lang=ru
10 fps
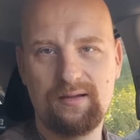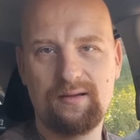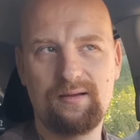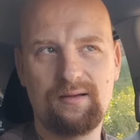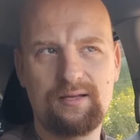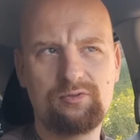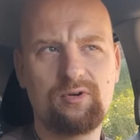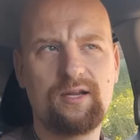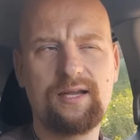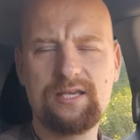а,
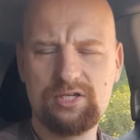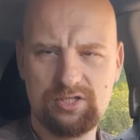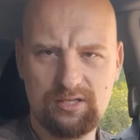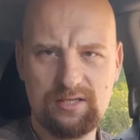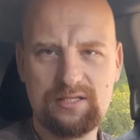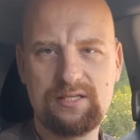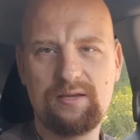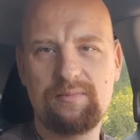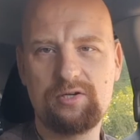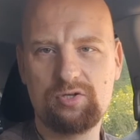которые, конечно, нанесли
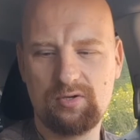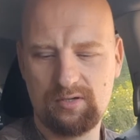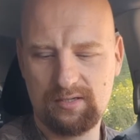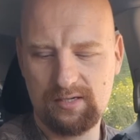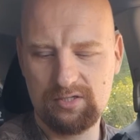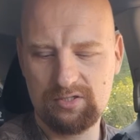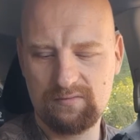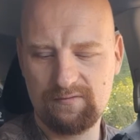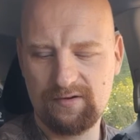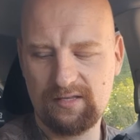большое
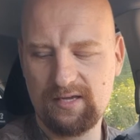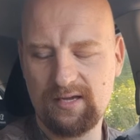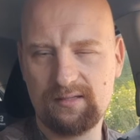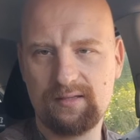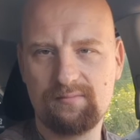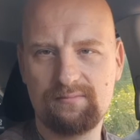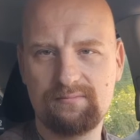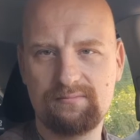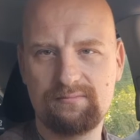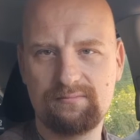количество вреда там,
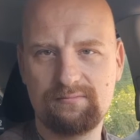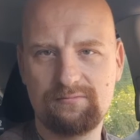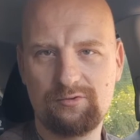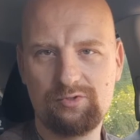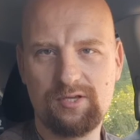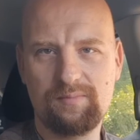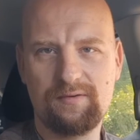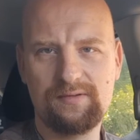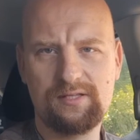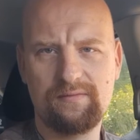русской
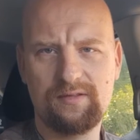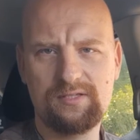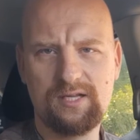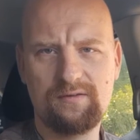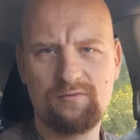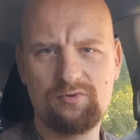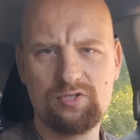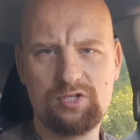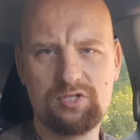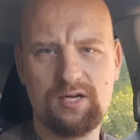православной церкви,
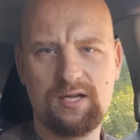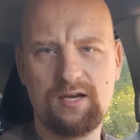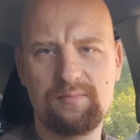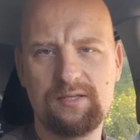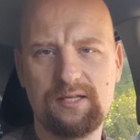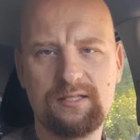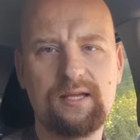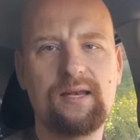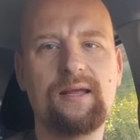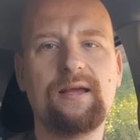уничтожали храмы и так
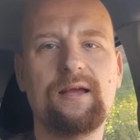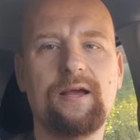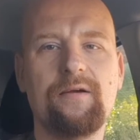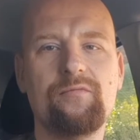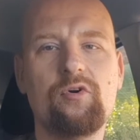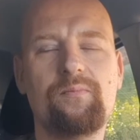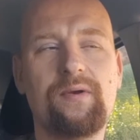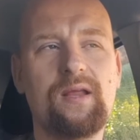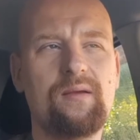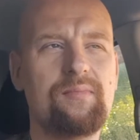далее, но
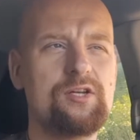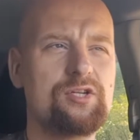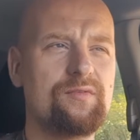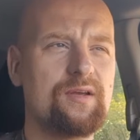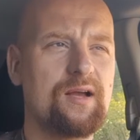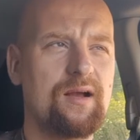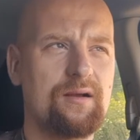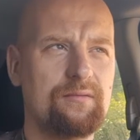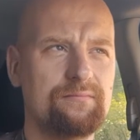при большевиках